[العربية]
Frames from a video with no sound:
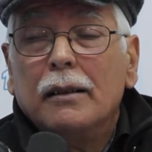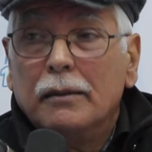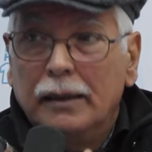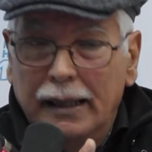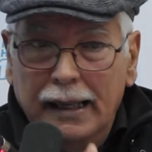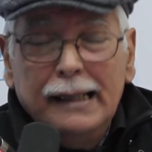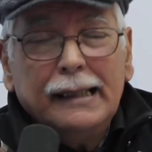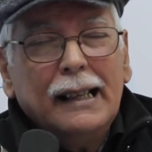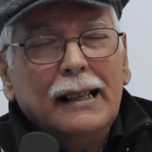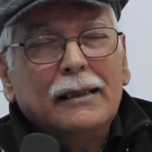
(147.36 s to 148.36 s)
لا
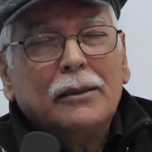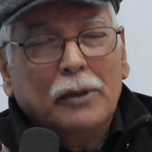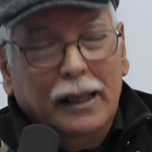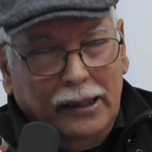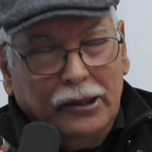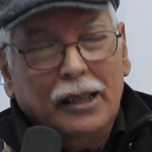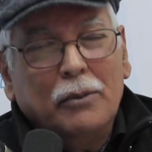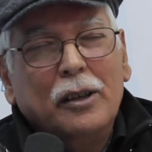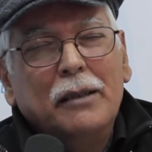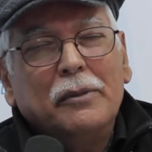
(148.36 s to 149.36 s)
ننسى وهذا شيء
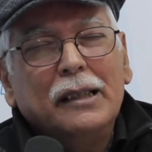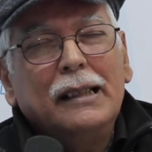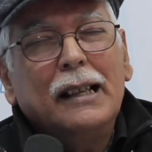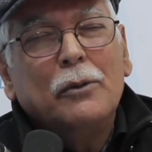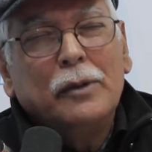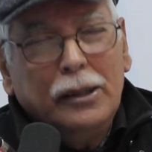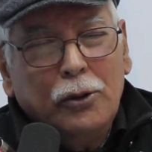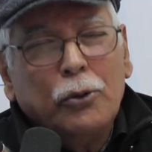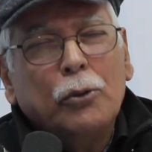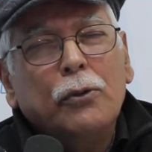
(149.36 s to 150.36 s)
مهم جدا ونزيد
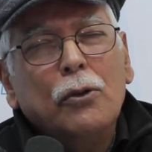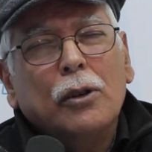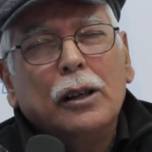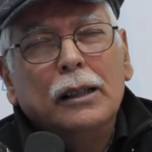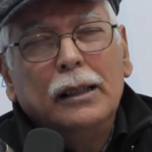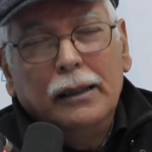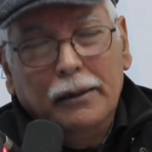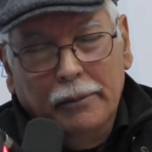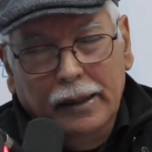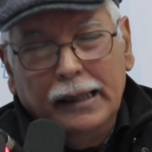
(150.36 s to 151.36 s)
نضيفوه
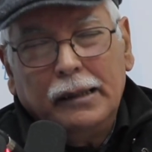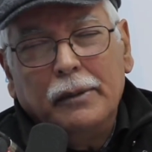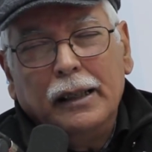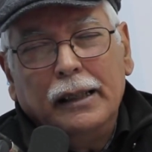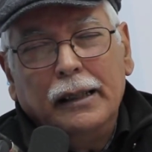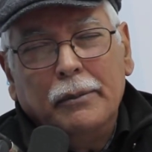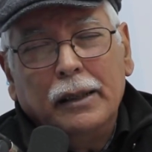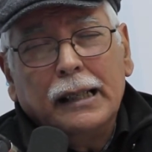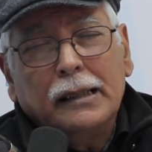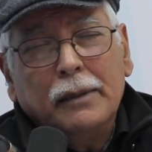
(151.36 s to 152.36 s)
بالنسبة
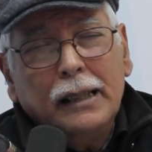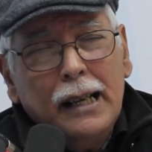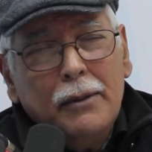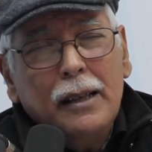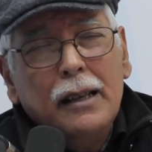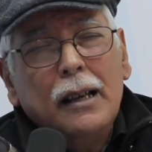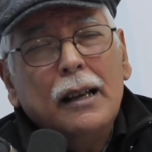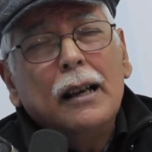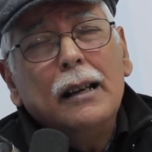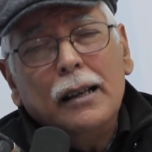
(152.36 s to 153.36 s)
لبلقاسم القناوي
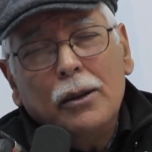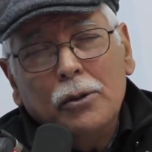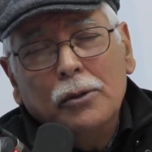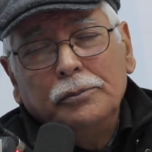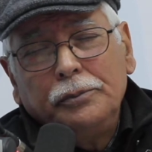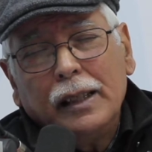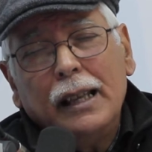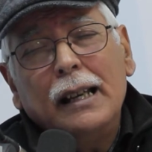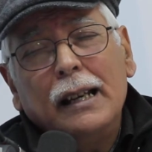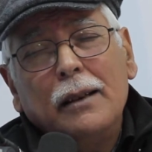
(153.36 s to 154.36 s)
أنه
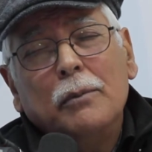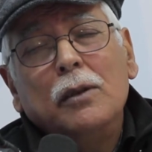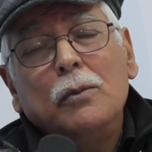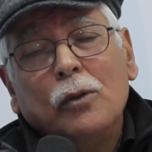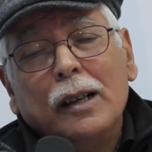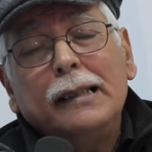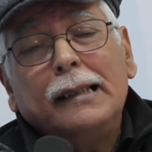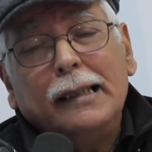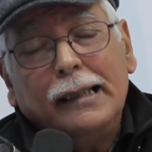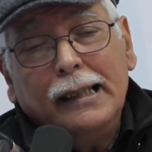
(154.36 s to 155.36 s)
كان من
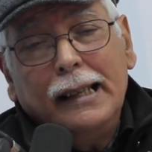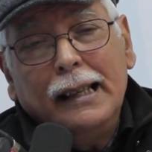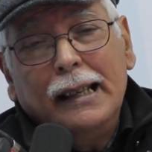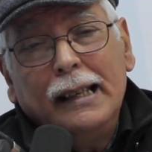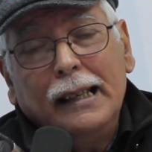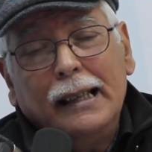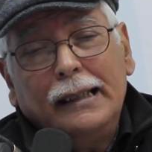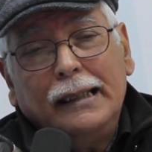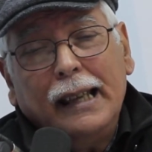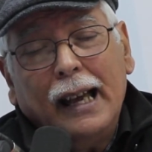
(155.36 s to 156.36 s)
مؤسسي
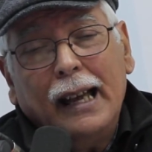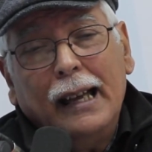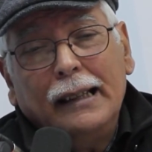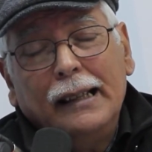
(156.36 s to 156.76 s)
اتحاد